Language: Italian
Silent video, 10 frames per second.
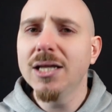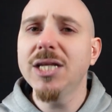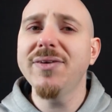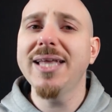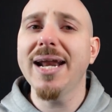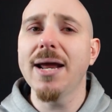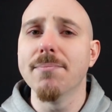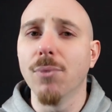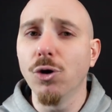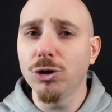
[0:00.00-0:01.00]
di vedere
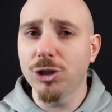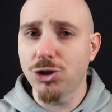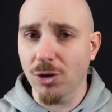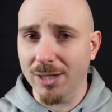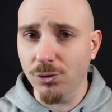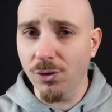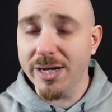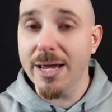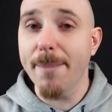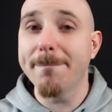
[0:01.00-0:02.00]
molti
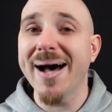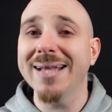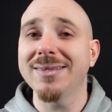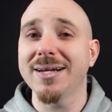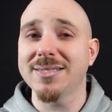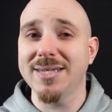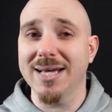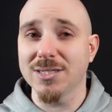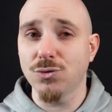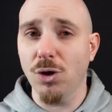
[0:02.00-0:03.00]
giocatori battersi
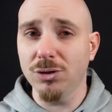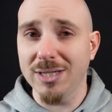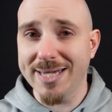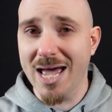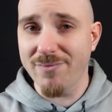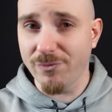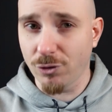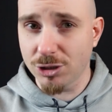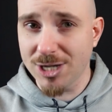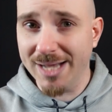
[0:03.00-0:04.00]
a suon di chiavi
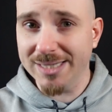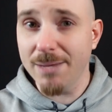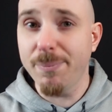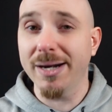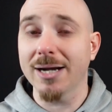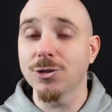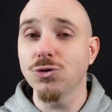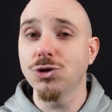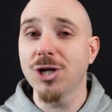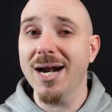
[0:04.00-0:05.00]
forgiate per
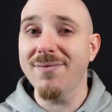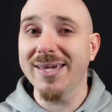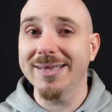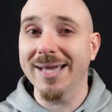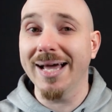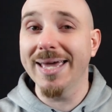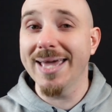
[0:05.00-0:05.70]
raggiungere la vetta